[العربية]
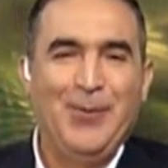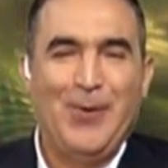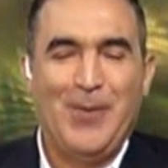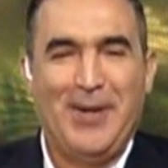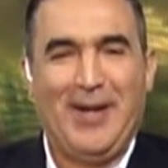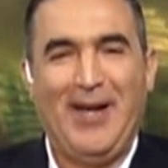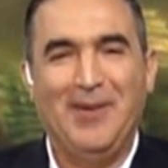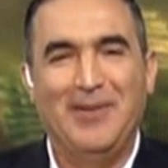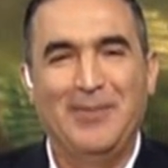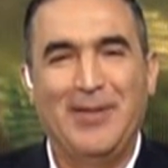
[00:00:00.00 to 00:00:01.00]

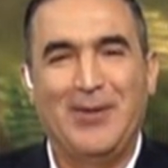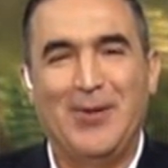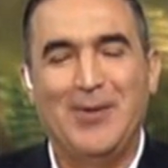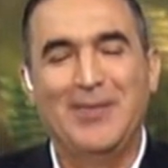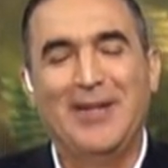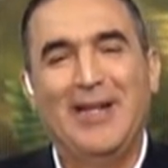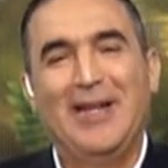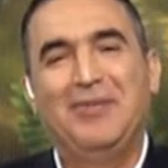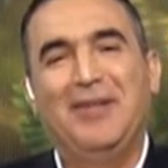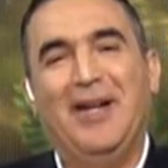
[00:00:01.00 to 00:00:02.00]
ومرحبا بكم
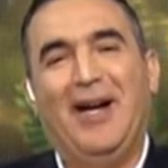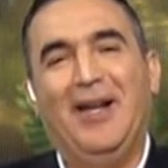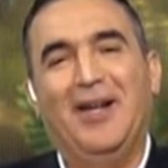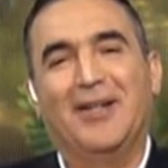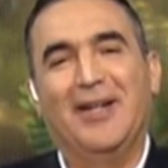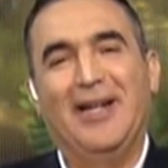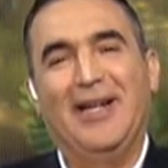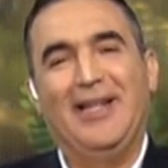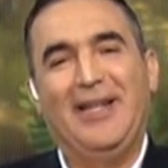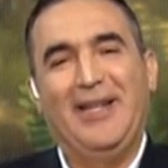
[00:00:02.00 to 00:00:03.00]
في حلقة
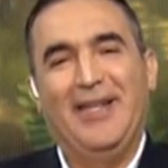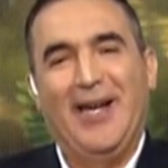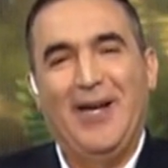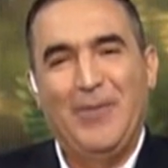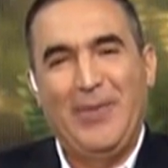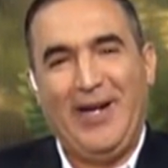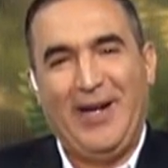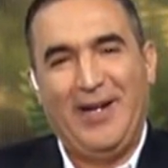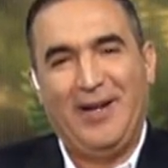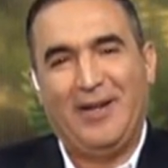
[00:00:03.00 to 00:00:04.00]
جديدة من
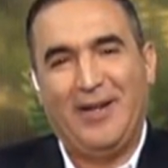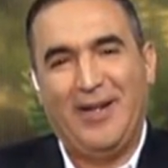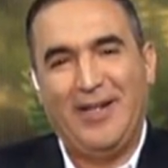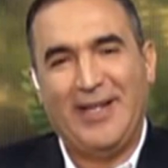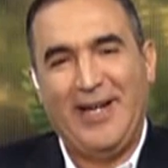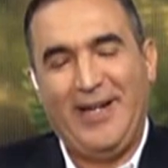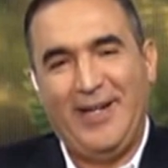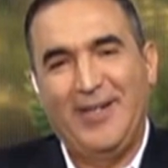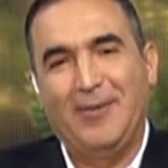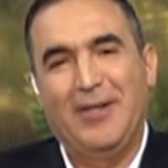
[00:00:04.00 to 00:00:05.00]
حلقات
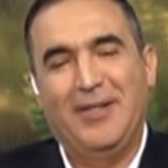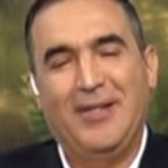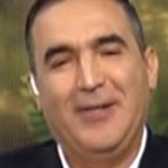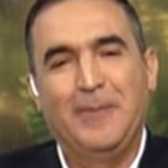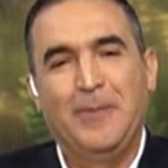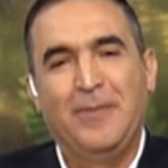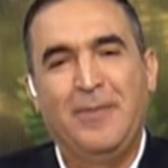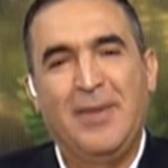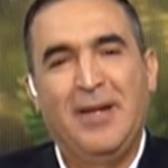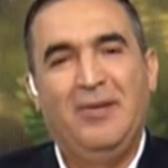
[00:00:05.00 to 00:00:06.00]
العيادة البيطرية
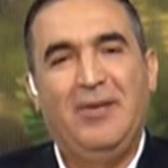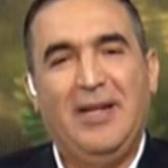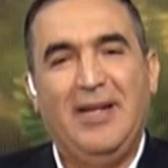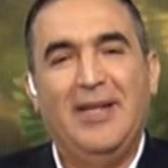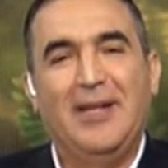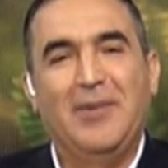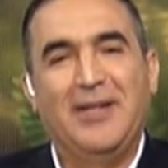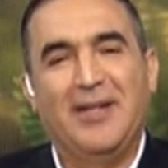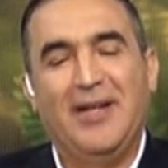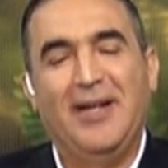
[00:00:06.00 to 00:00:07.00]
في العيادة
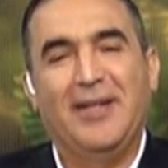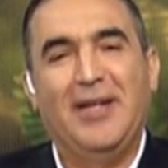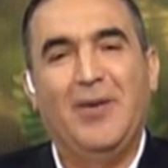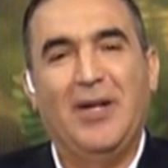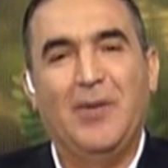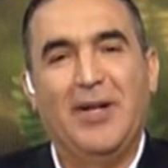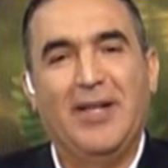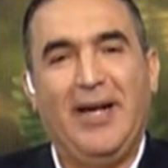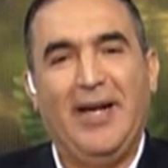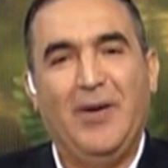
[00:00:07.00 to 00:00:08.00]
البيطرية نتناول
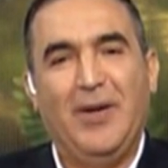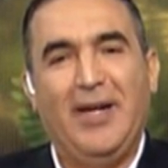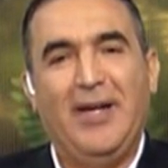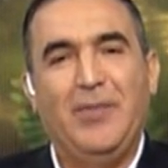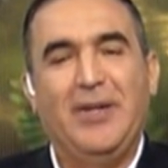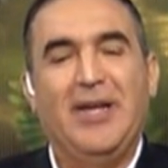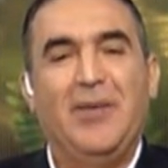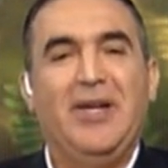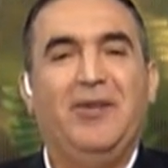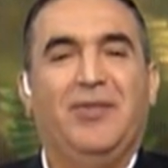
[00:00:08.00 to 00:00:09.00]
أمراض الحيوان
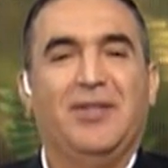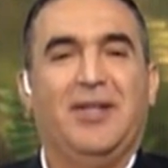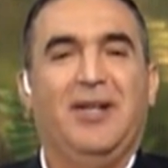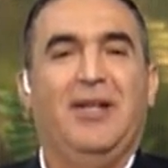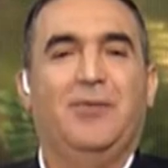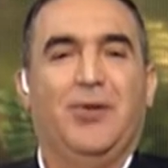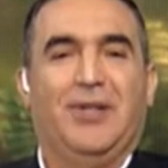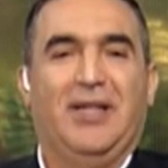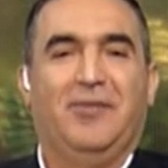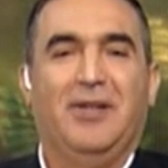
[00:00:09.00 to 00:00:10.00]
بجميع فصائله
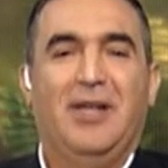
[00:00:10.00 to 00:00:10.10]
المختلفة